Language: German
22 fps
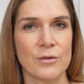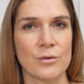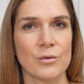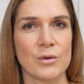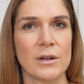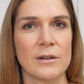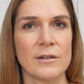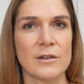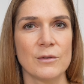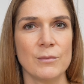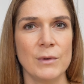zu
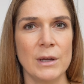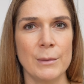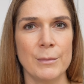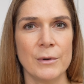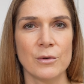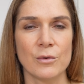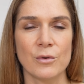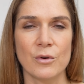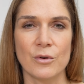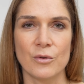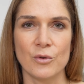den
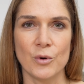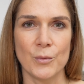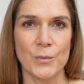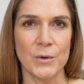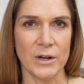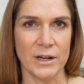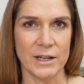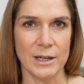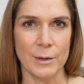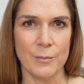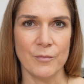Zwiebeln und
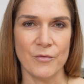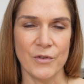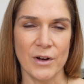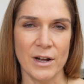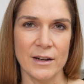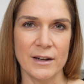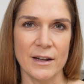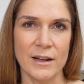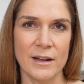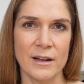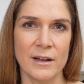Knoblauch in die
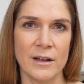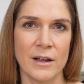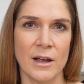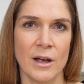Pfanne